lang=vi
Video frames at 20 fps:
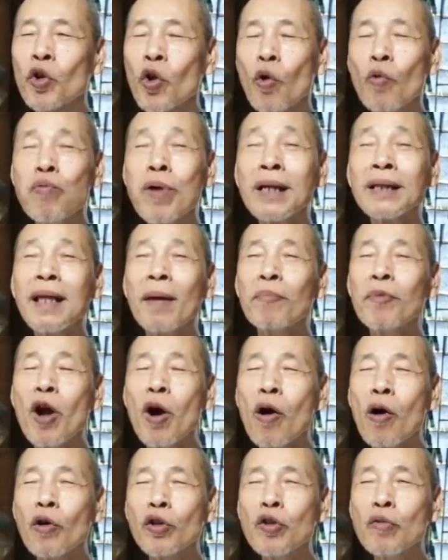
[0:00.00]
cũng phát tâm
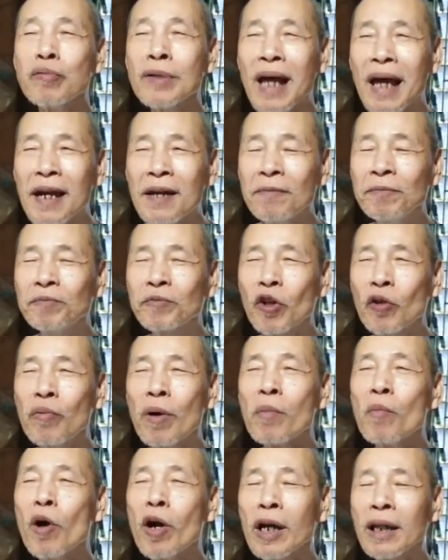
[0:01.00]
độ chúng sanh cũng
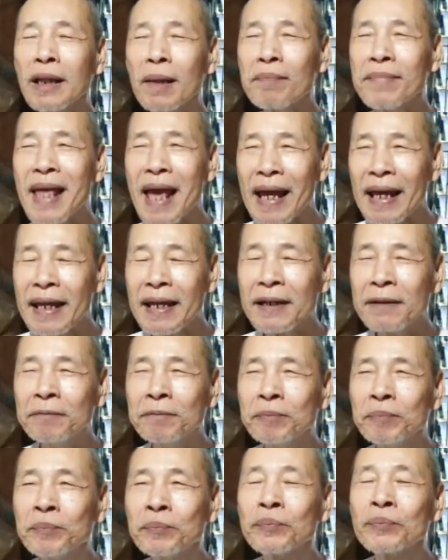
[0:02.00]
phát mười điều tâm vậy
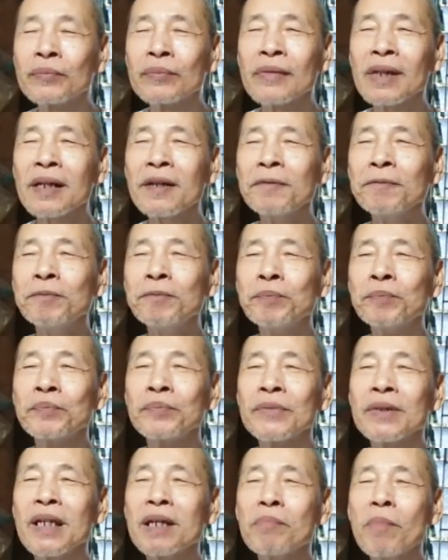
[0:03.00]

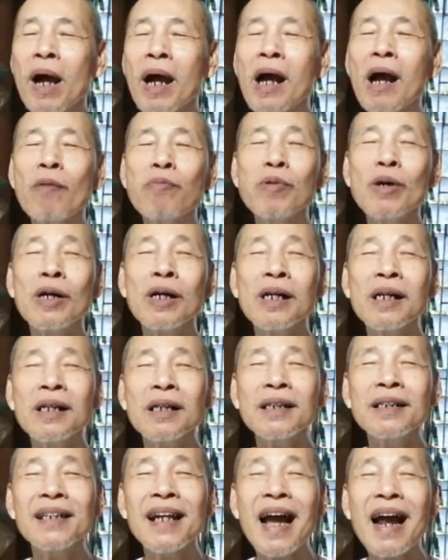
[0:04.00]
nhưng mà không có
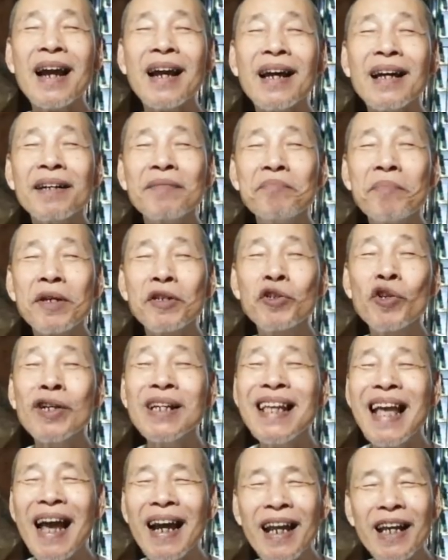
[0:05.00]
năng lực mà
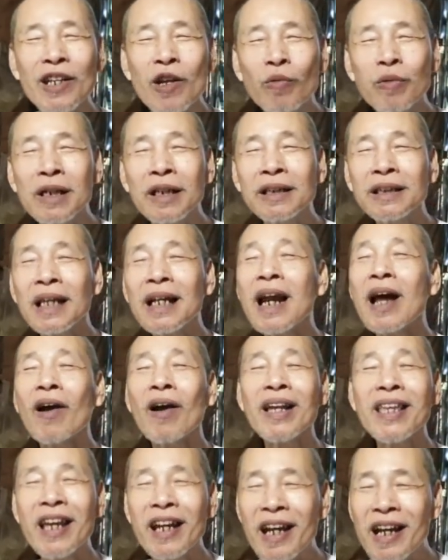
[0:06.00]
xuất gia liền dục được tức là
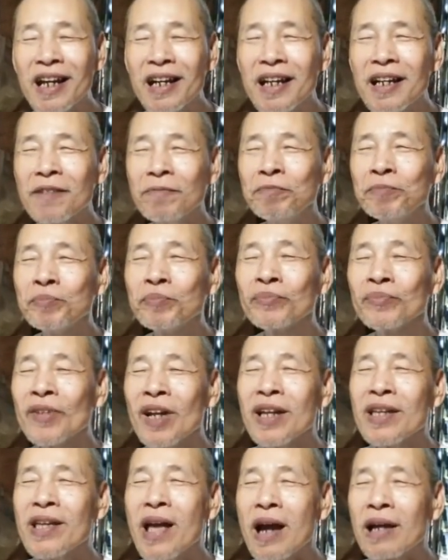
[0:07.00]
có gia đình á
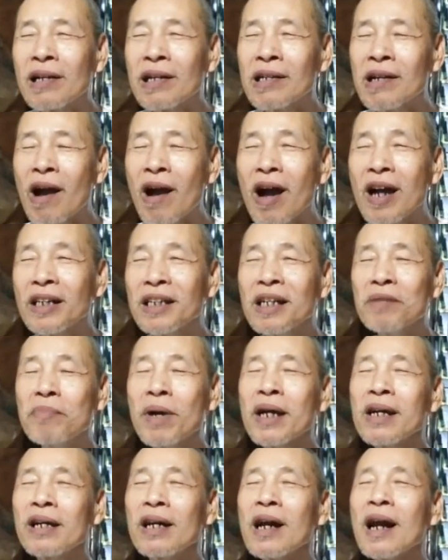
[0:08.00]
cái vợ cái con nhưng
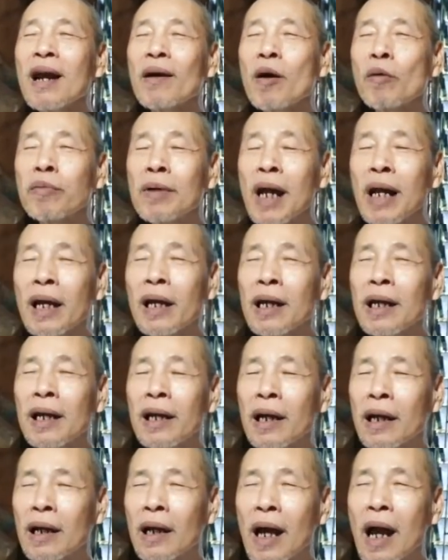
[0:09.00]
mà người đó là cũng lớn
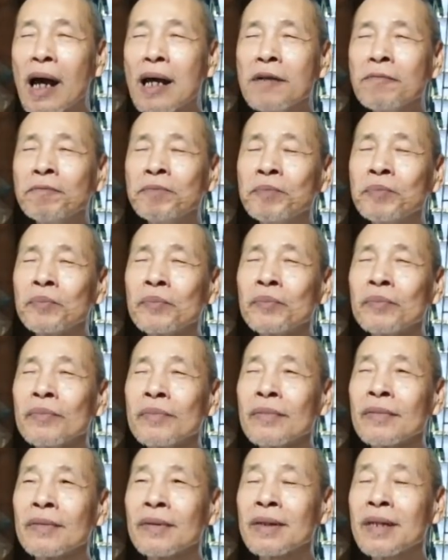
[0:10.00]
đức lớn
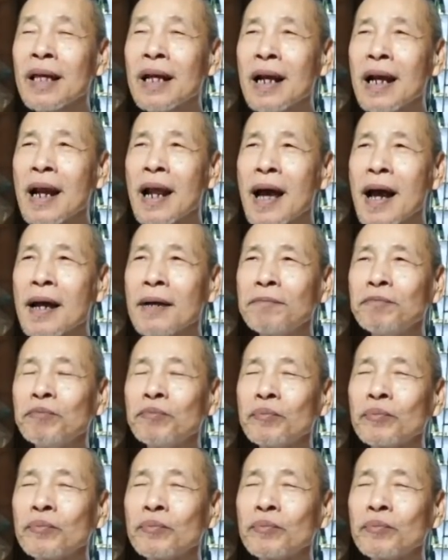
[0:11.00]
thế là